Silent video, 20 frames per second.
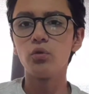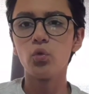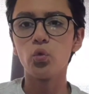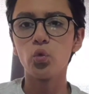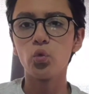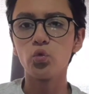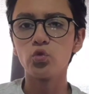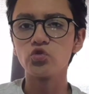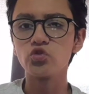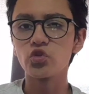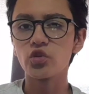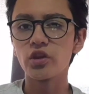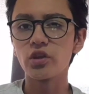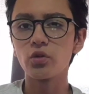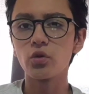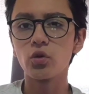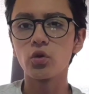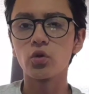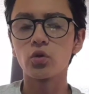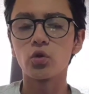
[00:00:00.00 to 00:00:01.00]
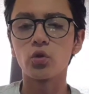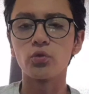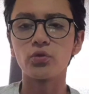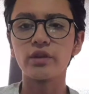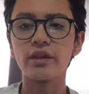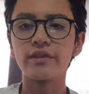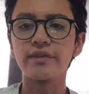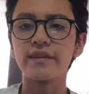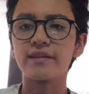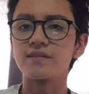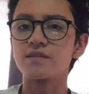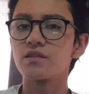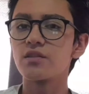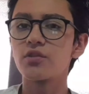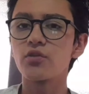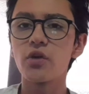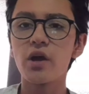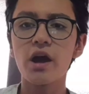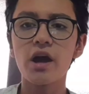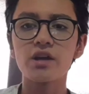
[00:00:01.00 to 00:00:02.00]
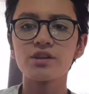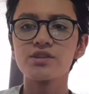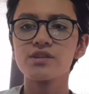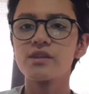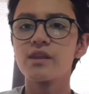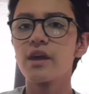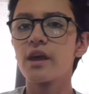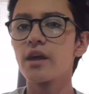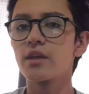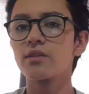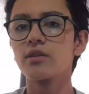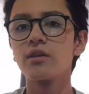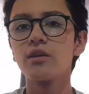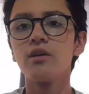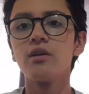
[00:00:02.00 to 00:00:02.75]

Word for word: un, sonido con tintes thrash, death,